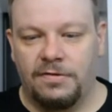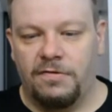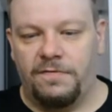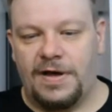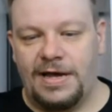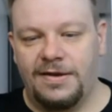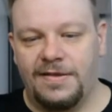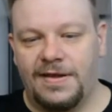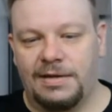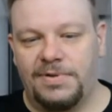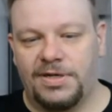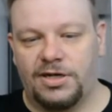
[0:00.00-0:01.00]
Feine
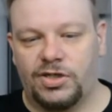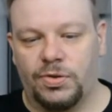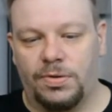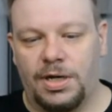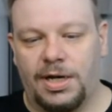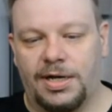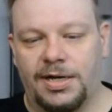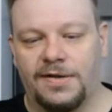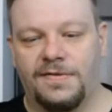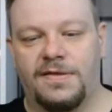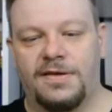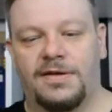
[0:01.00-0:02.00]
Zartbitterschokolade.
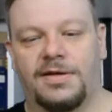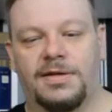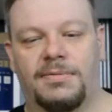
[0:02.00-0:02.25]
Das äh,